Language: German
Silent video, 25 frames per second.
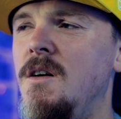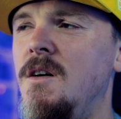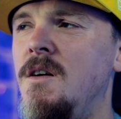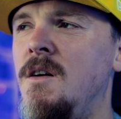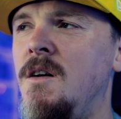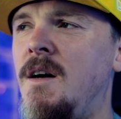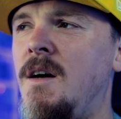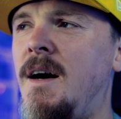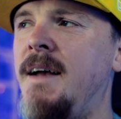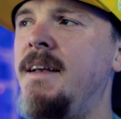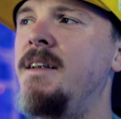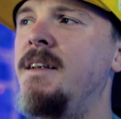äh,
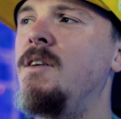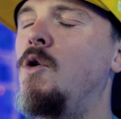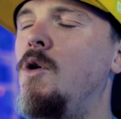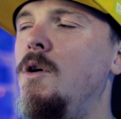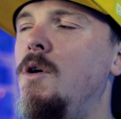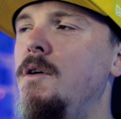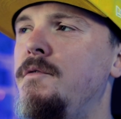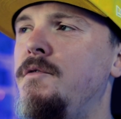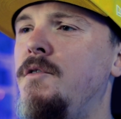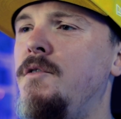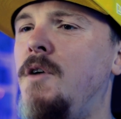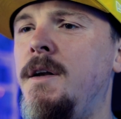
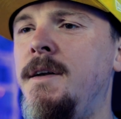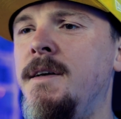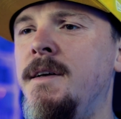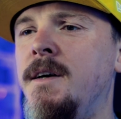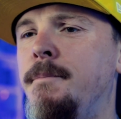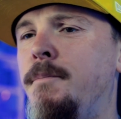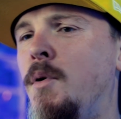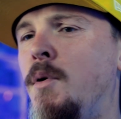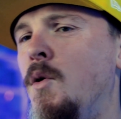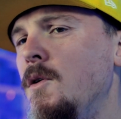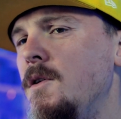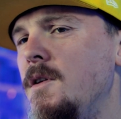Einkäufe einige
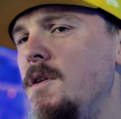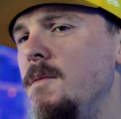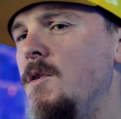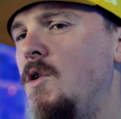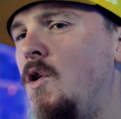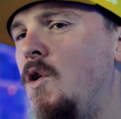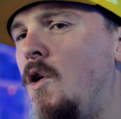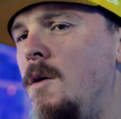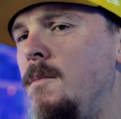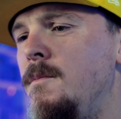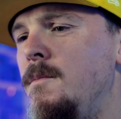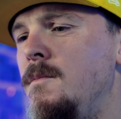Punkte
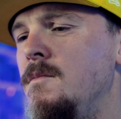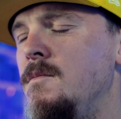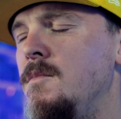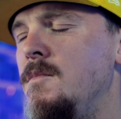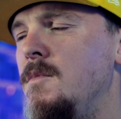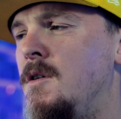bekommen.